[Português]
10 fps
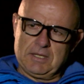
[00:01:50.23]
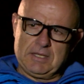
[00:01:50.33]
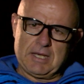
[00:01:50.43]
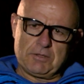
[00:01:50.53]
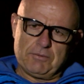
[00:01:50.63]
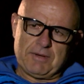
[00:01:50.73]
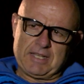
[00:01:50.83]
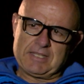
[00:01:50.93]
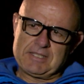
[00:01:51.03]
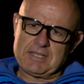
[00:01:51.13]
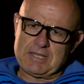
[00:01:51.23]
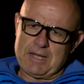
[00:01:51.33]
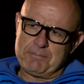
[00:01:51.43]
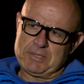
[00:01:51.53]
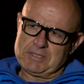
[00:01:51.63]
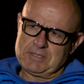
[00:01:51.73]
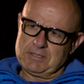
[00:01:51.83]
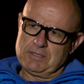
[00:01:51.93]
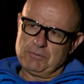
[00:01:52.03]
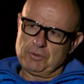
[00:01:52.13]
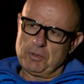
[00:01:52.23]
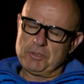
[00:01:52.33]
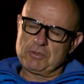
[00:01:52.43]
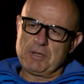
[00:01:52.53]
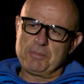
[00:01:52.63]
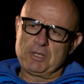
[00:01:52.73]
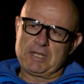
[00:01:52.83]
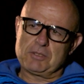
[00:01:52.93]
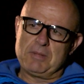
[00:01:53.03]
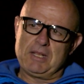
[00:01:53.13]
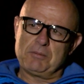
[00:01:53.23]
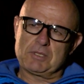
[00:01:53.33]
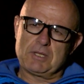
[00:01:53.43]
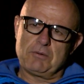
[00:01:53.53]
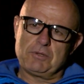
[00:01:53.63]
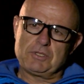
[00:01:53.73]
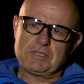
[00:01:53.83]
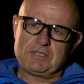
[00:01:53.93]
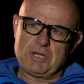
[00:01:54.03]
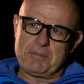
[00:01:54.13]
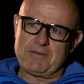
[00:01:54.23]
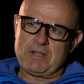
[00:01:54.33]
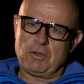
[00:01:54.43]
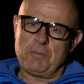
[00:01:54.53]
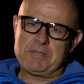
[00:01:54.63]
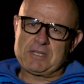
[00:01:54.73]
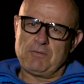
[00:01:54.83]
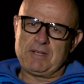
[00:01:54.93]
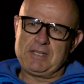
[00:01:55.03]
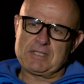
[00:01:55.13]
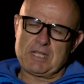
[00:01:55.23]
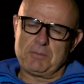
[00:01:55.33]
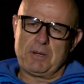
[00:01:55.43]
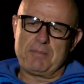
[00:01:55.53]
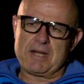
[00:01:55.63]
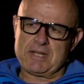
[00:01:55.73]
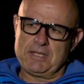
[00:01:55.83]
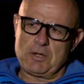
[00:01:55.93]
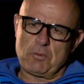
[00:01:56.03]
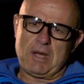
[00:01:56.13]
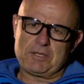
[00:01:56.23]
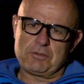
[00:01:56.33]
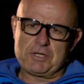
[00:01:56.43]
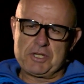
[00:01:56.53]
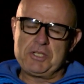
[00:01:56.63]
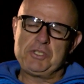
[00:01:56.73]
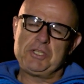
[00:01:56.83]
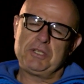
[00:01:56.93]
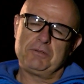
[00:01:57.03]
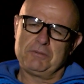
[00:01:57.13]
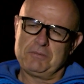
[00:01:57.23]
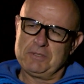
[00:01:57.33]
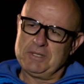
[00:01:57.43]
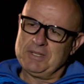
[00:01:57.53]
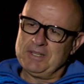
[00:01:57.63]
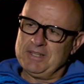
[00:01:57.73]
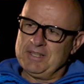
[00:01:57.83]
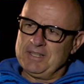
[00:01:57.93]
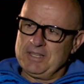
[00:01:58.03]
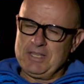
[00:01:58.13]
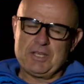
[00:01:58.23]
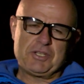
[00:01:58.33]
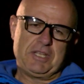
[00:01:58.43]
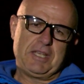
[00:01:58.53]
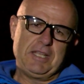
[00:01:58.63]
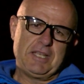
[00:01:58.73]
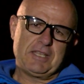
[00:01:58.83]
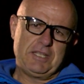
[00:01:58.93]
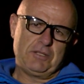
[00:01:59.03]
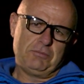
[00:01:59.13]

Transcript: E eram várias etapas. O nome do campeonato, eu me lembro até hoje, se chamava Lopes Alvarez, que era uma marca de quadro argentino. E a gente queria ter